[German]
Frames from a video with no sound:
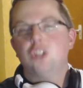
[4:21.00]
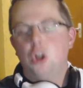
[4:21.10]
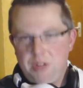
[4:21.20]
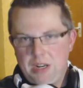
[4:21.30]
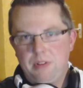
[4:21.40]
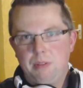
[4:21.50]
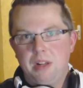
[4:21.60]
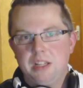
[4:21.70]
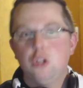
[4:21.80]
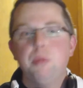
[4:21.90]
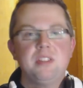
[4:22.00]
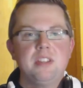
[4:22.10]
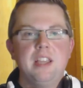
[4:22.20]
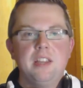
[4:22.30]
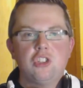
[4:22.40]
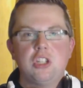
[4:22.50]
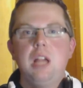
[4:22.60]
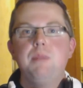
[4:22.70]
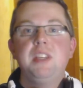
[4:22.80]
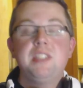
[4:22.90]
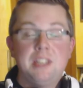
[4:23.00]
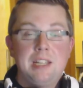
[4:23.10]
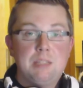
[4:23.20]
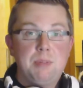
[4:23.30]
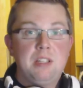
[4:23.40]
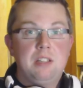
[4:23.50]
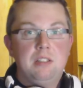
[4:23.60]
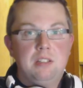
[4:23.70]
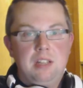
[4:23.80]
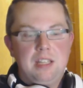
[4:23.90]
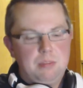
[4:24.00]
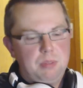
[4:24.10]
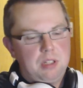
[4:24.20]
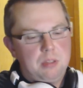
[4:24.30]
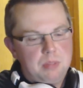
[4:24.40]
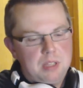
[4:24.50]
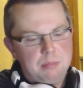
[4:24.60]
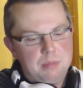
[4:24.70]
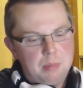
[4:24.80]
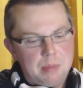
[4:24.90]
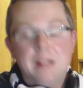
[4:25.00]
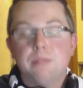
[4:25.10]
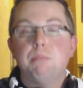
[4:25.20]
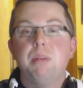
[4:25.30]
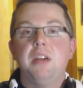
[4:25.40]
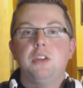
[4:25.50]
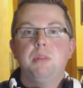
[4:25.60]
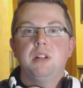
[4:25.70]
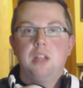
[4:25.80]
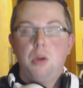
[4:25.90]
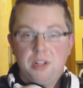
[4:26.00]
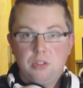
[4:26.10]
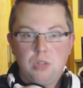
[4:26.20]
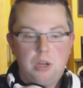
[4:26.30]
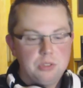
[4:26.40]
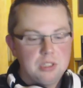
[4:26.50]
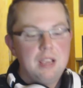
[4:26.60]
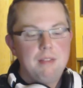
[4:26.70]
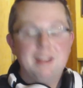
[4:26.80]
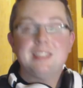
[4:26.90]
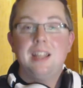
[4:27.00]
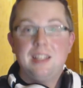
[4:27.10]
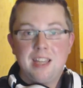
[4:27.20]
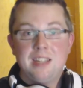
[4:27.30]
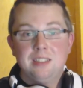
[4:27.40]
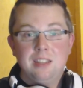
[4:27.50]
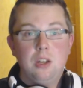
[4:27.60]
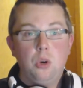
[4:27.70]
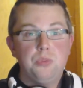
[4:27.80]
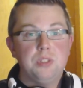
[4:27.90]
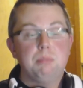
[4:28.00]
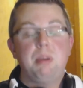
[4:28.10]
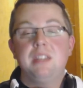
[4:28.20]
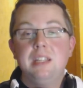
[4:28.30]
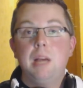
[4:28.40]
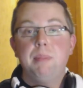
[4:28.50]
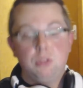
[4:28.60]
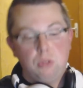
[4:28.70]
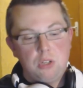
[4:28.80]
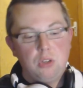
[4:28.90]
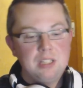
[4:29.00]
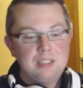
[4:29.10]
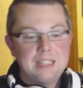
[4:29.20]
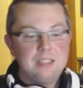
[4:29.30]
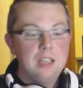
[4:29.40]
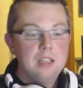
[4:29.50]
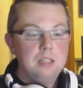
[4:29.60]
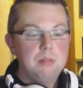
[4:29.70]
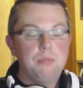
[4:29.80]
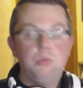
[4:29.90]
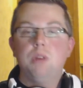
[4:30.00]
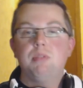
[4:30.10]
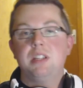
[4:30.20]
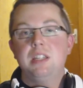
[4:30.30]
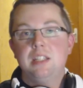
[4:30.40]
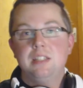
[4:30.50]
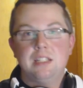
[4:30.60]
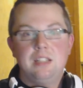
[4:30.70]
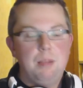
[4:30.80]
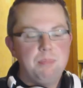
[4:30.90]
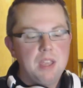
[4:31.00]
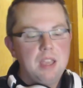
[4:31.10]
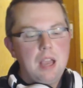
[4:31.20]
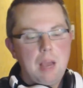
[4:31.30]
Schauen wir dann einfach mal. Ihr könnt mir das ja gerne schreiben. Wie gesagt, ich lasse mich dann, äh, lasse mich dann im, im, im elften Part nochmal genauer dazu aus, was alles anders gelaufen ist. Ein paar Dinge habe ich sogar noch entdeckt, die wir vorher vielleicht nicht entdeckt haben.